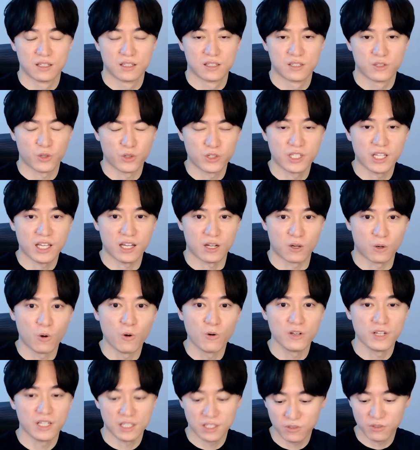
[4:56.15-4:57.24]
そして
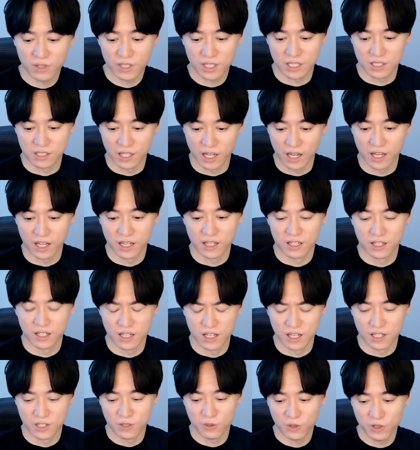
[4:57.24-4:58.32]
今月はですね、
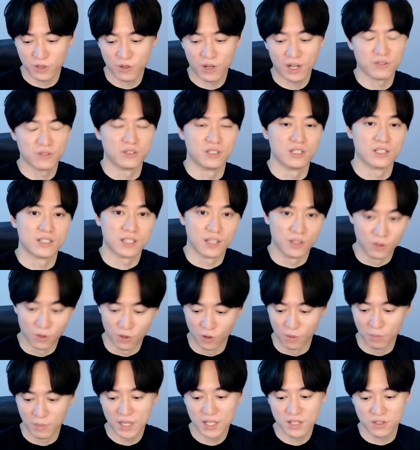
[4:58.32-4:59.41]
えー、いろいろあるんですけ
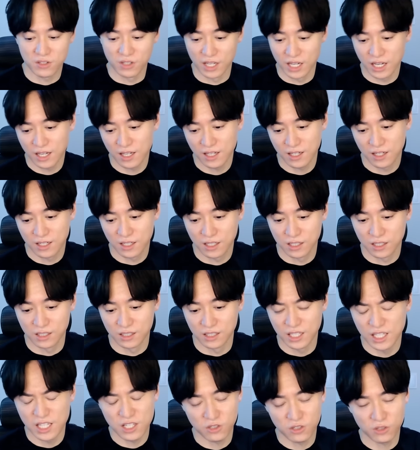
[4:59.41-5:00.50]
ど、まずね、
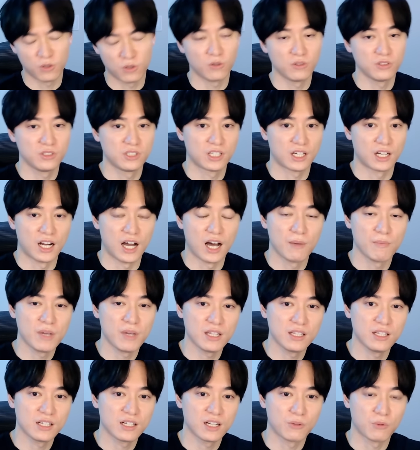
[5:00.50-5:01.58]
25日から
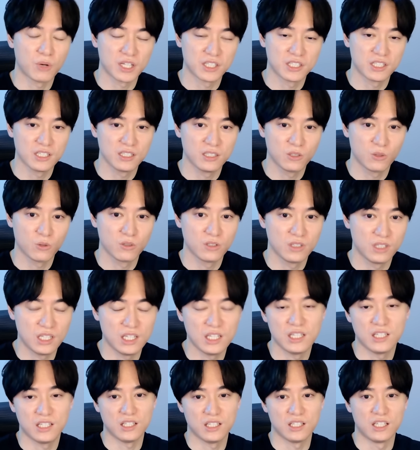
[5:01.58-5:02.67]
アメリカ・ワシントン
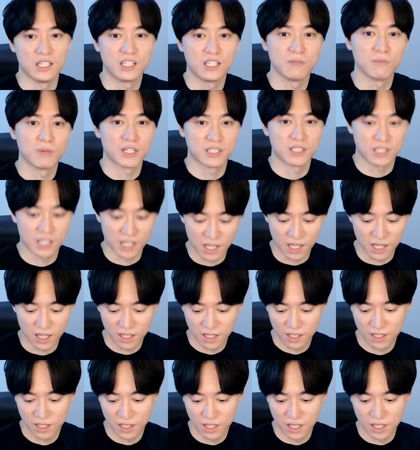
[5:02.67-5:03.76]
DC に行きまして、
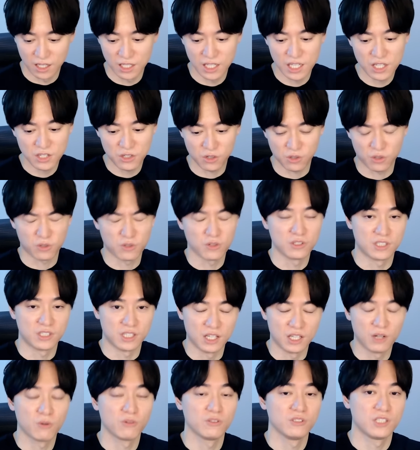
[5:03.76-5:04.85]
29日
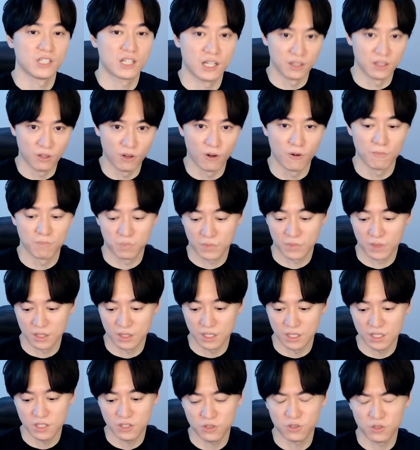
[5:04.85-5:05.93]
日本時の
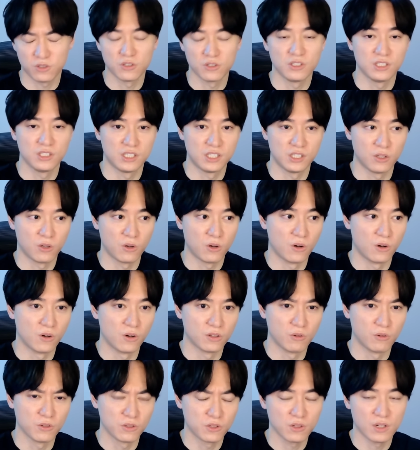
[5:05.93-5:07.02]
29日の
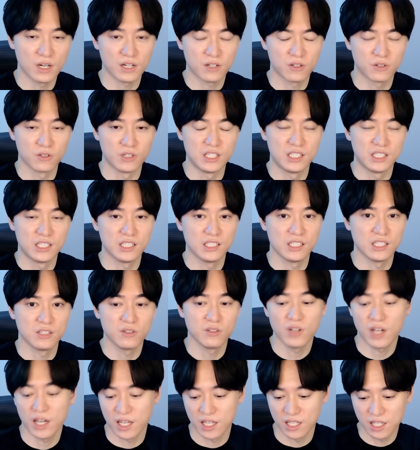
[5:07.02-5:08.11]
おそらく1時
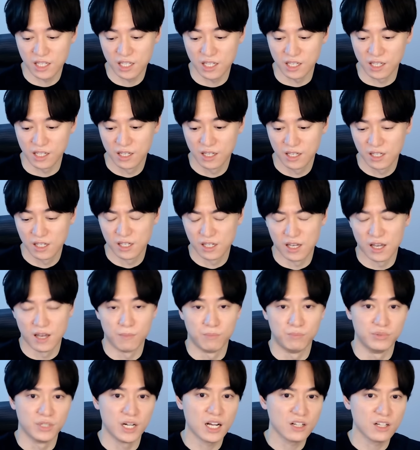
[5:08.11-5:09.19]
ぐらいに、え
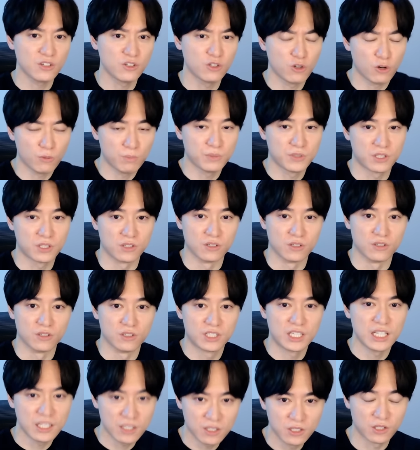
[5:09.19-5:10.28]
ブラックオプス
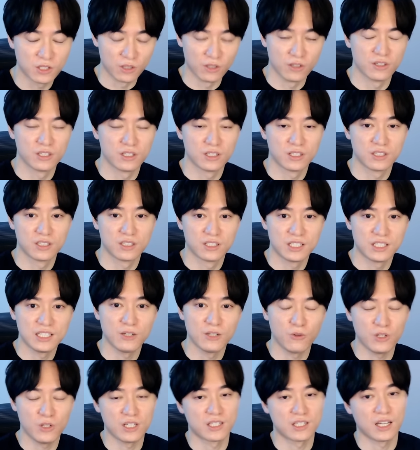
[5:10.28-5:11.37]
6
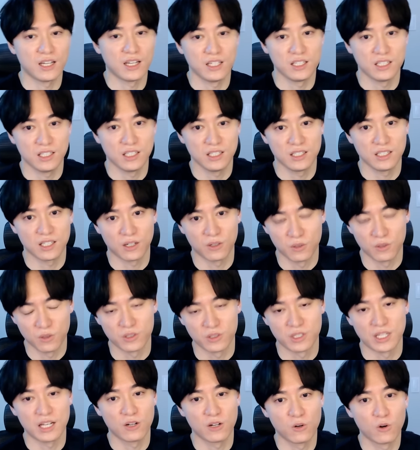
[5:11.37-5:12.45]
COD 最新作の
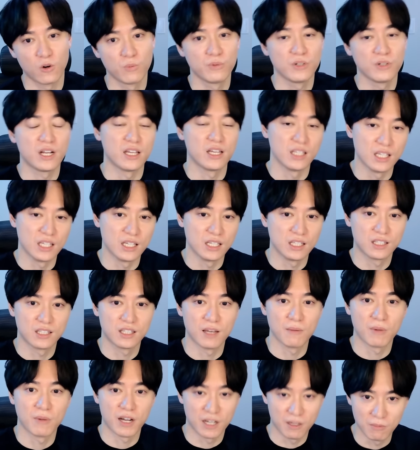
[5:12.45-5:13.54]
先行プレイに行っ
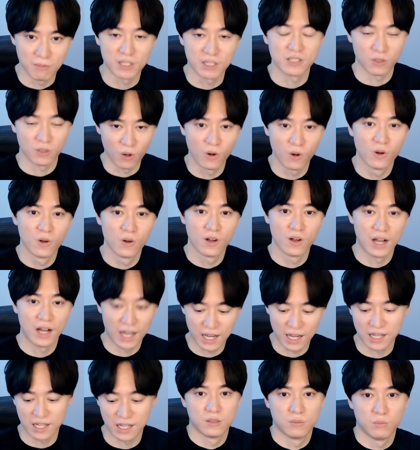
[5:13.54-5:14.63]
てまいりますと。
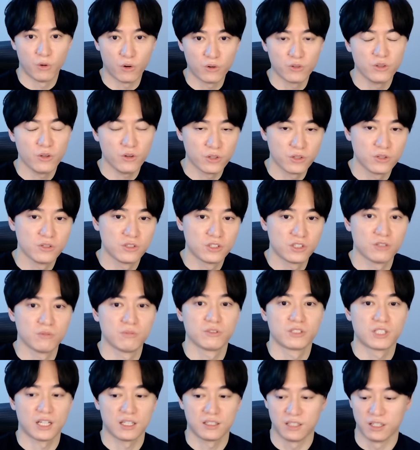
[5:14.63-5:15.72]
はい。僕の
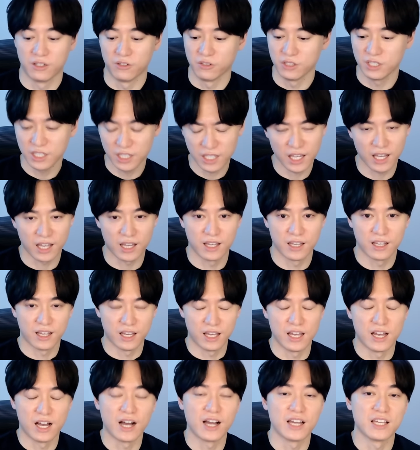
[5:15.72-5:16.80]
YouTube チャンネルにて、
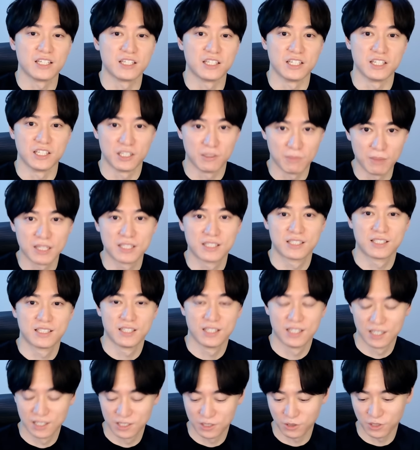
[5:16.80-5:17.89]
えー、配信しま
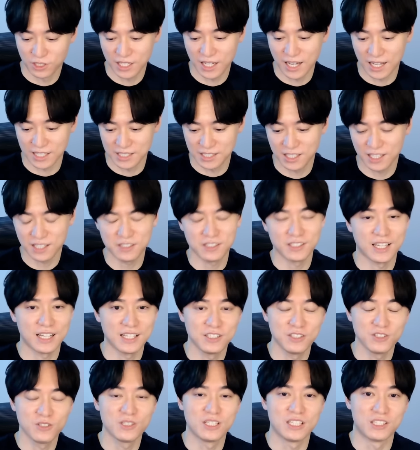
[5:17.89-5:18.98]
す。そして8月
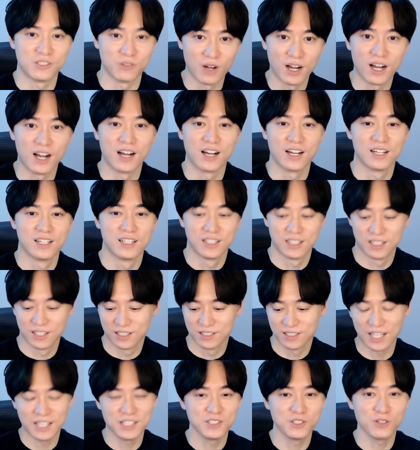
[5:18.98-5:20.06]
30日は、
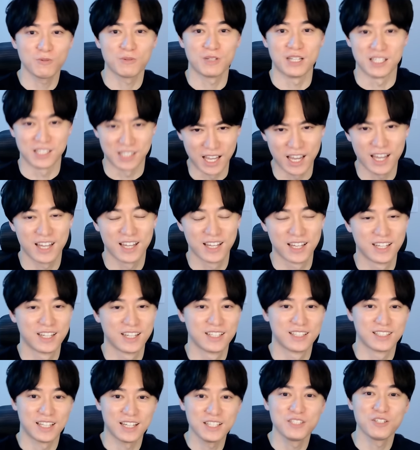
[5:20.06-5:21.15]
誕生日ですね。
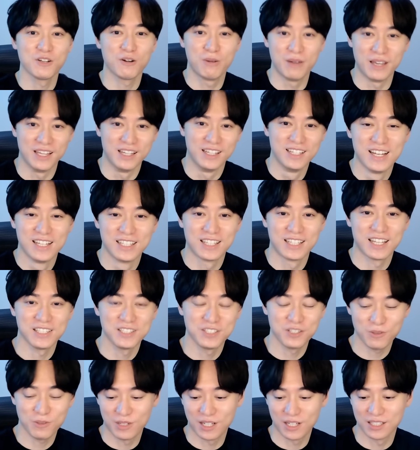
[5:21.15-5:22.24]
誕生日誕
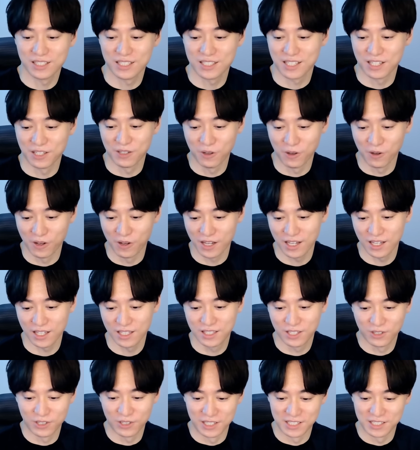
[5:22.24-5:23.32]
生日なんですけど、
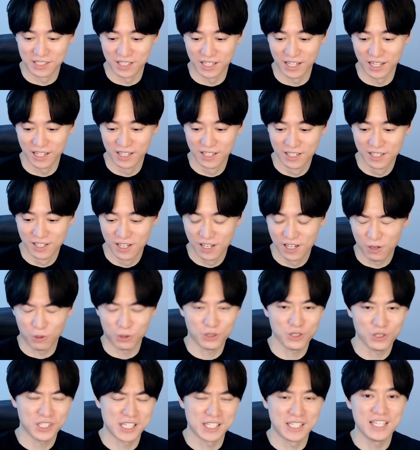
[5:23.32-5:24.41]
えー、っとですね。今
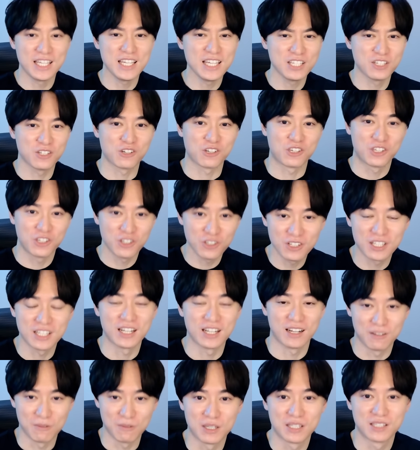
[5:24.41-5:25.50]
年29に
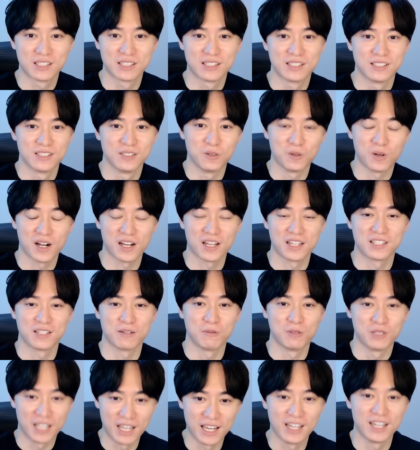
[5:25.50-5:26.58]
なります。おかげさ
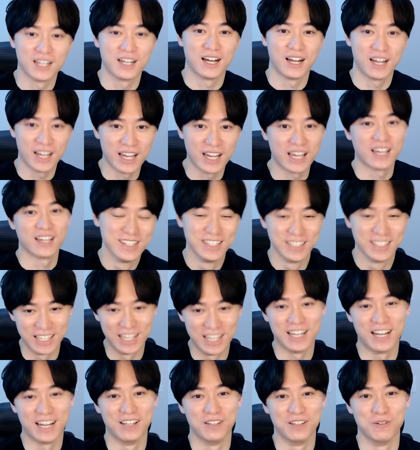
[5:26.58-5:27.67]
まで。はい。ね、
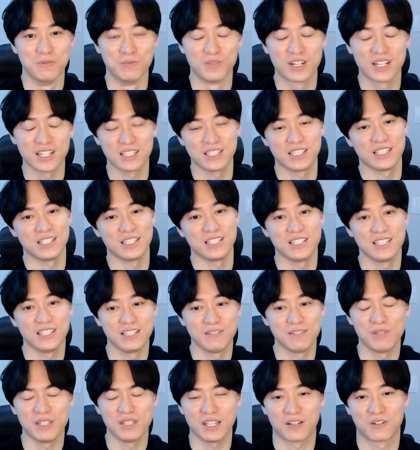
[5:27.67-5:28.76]
あの、
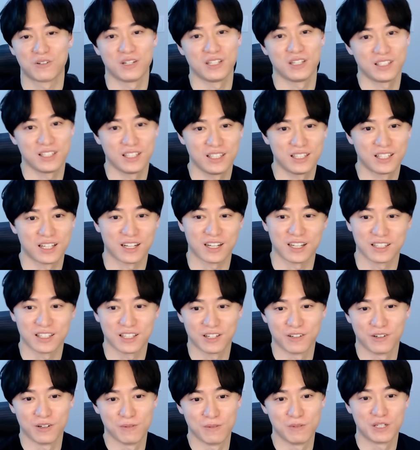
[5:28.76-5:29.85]
昔見てくれてた
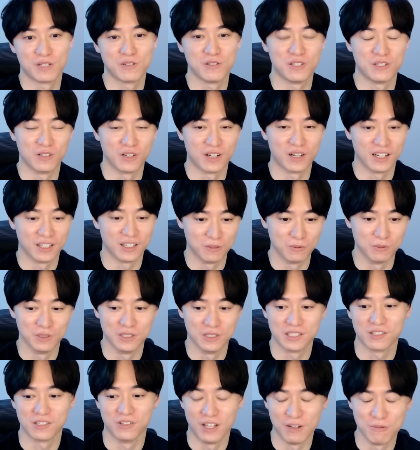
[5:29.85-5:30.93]
方はびっくりするかなと思うんで
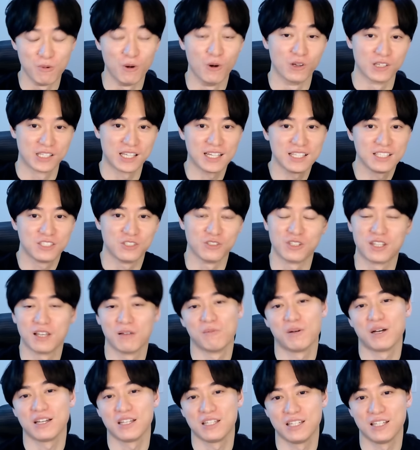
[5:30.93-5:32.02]
すけどね、もう30手
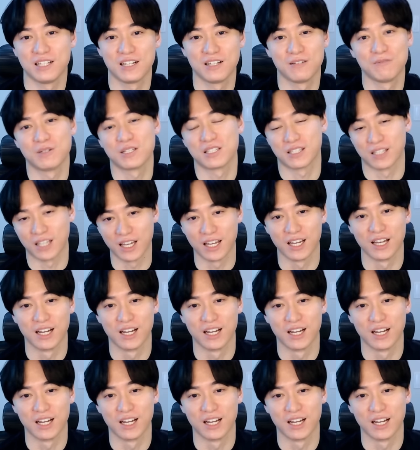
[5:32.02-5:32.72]
前になりますね。